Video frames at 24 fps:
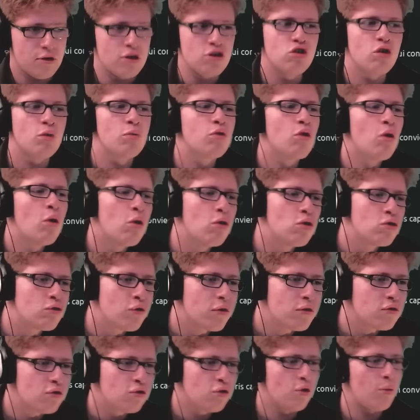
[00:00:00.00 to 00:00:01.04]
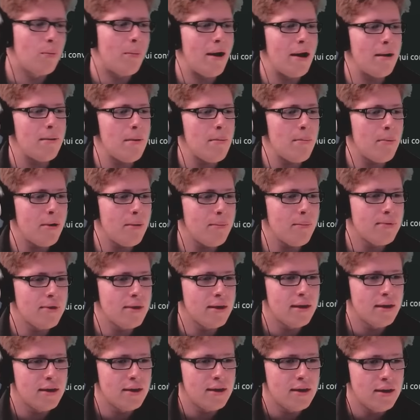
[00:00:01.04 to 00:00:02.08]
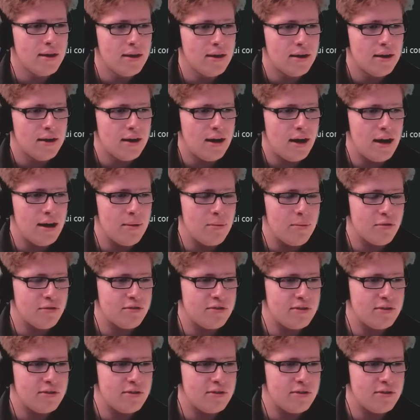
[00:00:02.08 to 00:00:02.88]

Et champion, de toute façon on n'en parle même pas. Allez